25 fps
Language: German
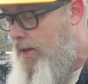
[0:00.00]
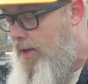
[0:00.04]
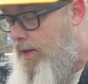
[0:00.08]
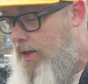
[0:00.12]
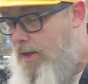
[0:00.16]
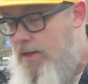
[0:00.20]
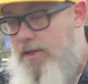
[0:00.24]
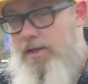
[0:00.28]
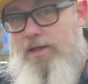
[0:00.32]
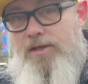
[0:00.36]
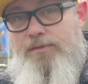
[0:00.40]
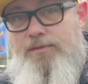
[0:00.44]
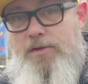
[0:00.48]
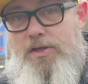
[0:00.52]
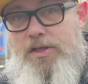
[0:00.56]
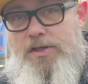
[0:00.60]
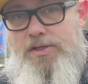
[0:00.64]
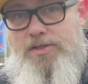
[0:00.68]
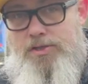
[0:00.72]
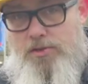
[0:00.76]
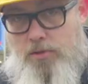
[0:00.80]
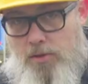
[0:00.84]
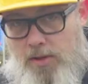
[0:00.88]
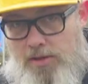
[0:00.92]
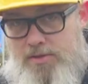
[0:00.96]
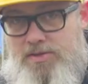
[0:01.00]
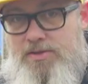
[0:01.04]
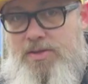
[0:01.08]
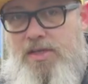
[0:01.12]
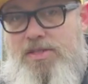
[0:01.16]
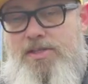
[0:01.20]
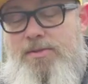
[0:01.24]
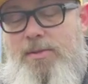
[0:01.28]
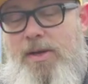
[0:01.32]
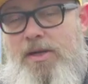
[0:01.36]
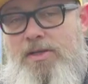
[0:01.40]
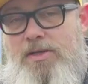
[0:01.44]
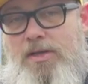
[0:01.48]
Ähnlich wie die Cirques der
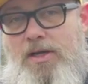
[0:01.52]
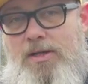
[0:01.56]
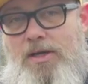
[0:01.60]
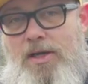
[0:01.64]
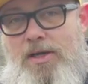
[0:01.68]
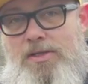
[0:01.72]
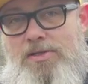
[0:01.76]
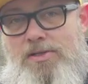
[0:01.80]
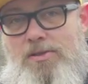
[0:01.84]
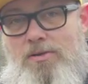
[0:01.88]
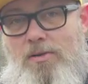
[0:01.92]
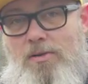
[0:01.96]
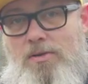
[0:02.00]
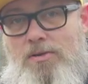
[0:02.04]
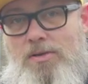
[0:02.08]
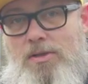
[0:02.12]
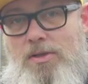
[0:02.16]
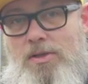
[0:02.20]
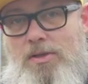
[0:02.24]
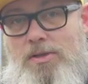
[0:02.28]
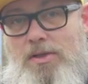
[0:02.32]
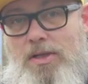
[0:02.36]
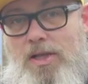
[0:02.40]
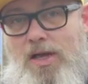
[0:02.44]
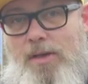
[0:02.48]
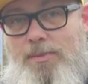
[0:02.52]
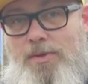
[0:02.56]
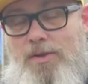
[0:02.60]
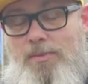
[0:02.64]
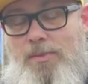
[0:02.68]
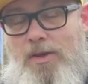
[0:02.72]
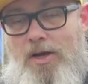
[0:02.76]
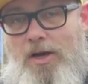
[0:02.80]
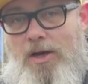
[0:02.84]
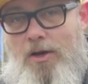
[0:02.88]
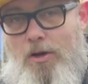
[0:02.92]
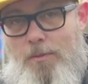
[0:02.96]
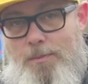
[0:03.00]
zweiten Generation, die habe ich
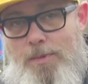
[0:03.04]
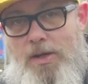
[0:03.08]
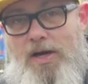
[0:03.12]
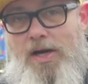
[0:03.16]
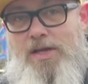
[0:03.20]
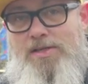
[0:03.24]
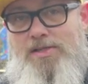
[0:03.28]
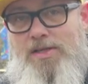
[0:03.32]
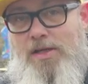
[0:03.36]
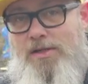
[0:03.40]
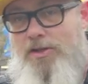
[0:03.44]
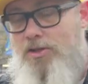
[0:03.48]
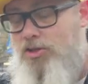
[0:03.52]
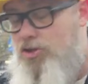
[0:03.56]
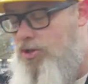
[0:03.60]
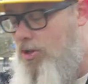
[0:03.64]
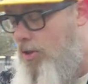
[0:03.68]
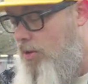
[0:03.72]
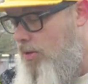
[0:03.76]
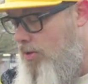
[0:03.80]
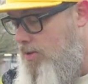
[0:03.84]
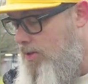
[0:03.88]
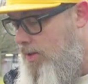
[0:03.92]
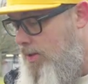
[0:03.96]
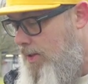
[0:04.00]
mir ja auch bereits angeschaut.